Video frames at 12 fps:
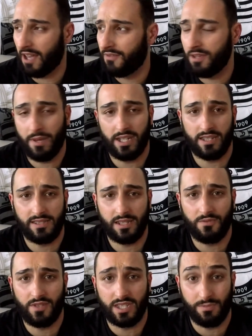wie man das
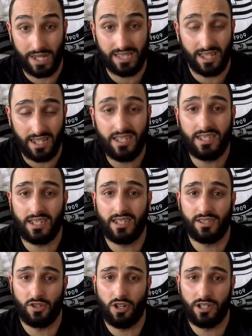irgendwie jetzt besser
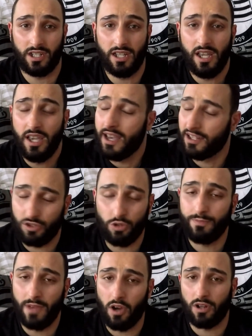hinkriegen sollte. Es
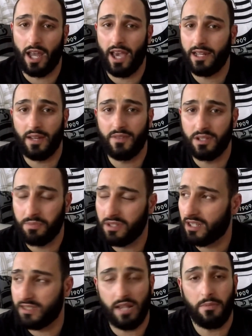tut mir auch leid, aber ich
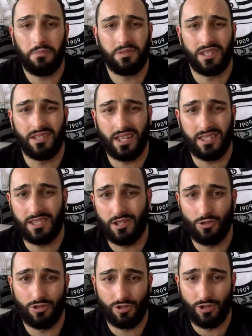bin da selber ein bisschen
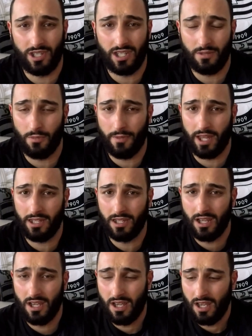desillusioniert im Moment.
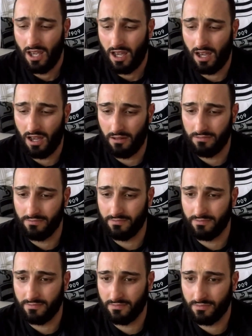
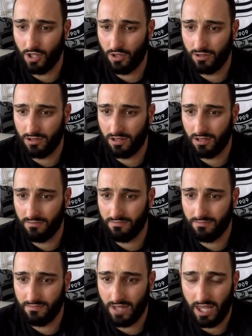Ähm, und
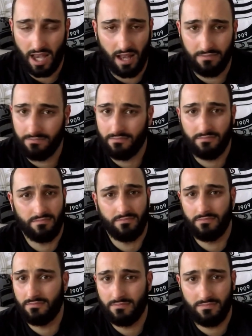ähm, naja,
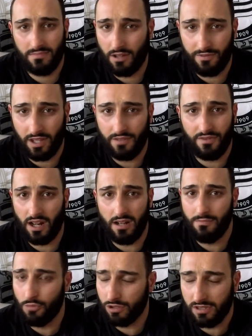auf jeden
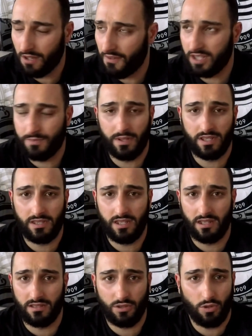Fall muss da was
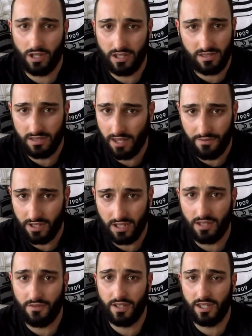passieren. So geht es
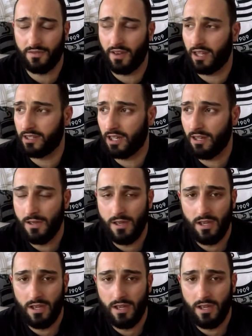definitiv nicht weiter